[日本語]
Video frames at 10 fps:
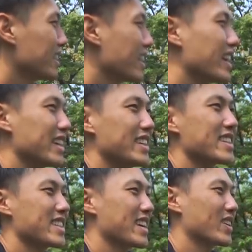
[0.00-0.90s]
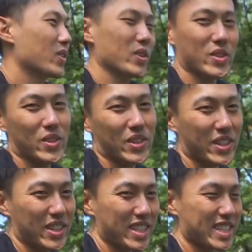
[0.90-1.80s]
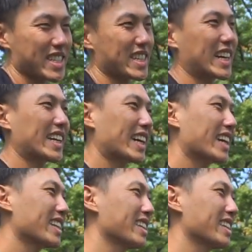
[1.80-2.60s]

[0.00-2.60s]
いやいいですねこういうゆっくりした時間が流れ